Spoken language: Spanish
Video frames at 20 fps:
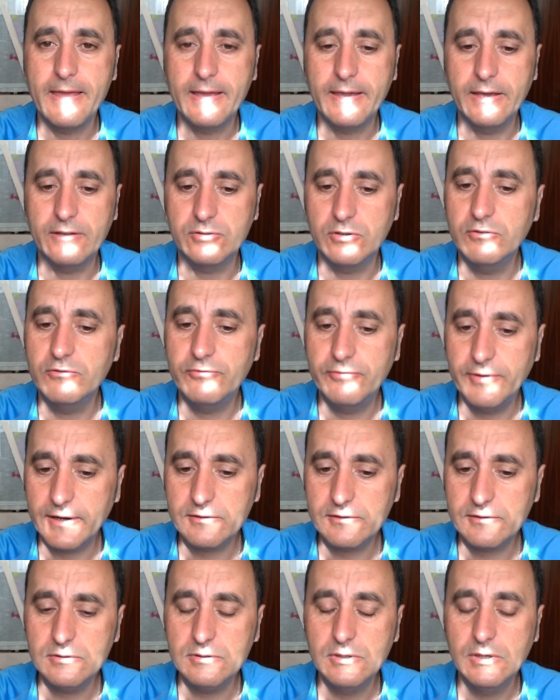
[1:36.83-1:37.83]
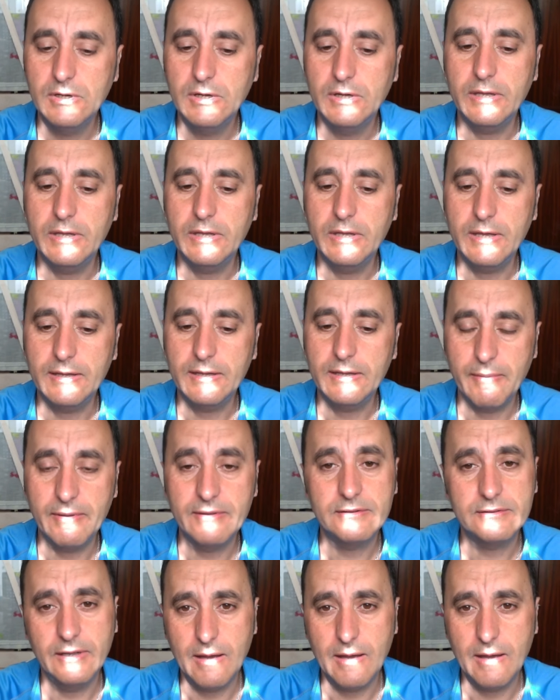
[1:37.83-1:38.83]
que son falsos y que
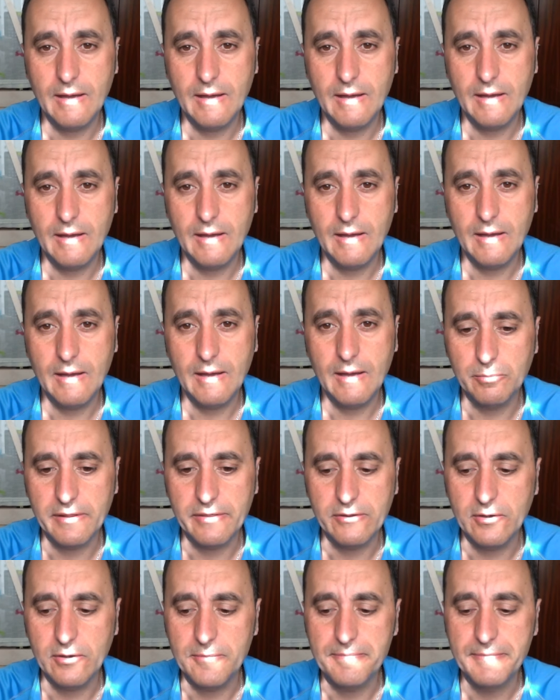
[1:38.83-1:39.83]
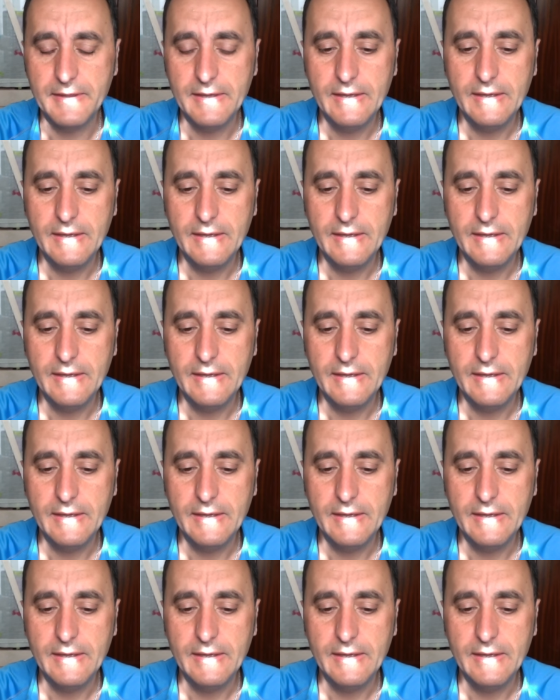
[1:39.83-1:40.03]
también están a muy alto precio.